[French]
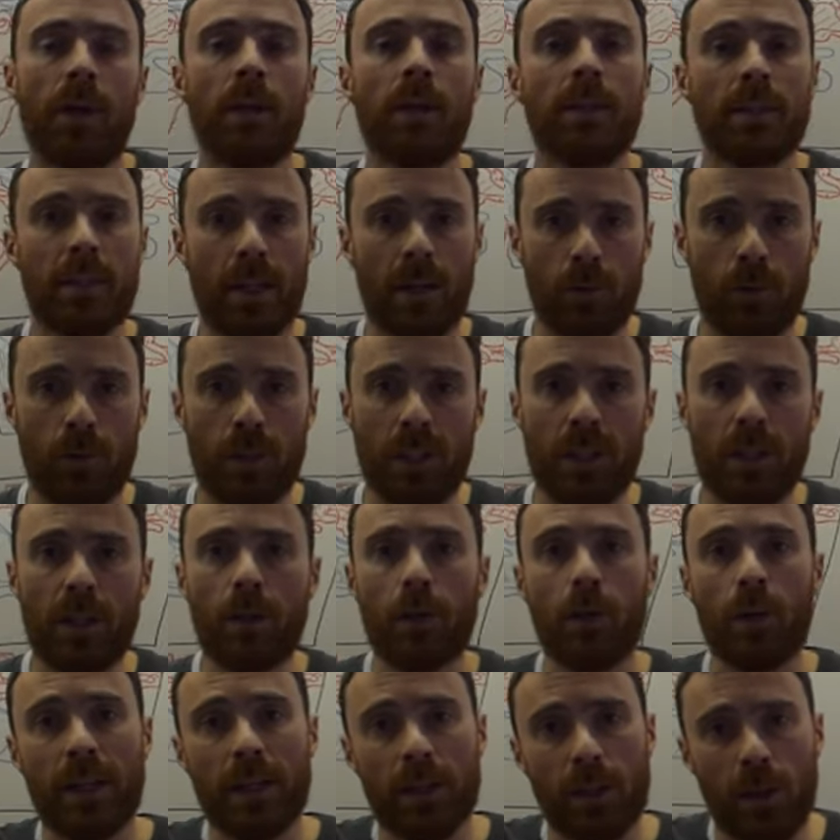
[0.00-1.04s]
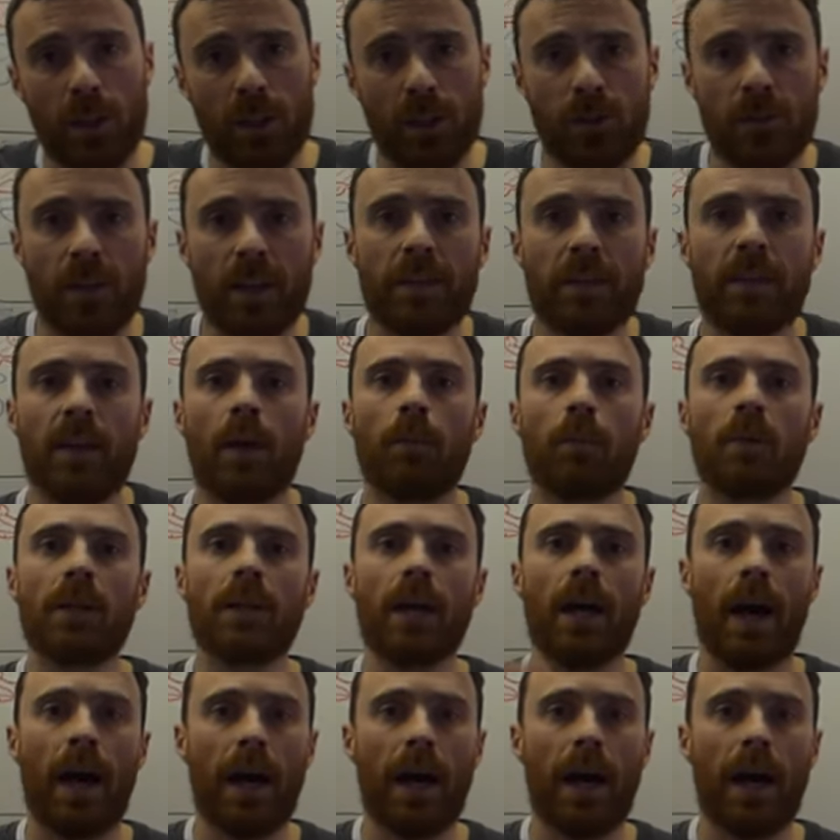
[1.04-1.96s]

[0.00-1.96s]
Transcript: Ça veut dire que les transferts thermiques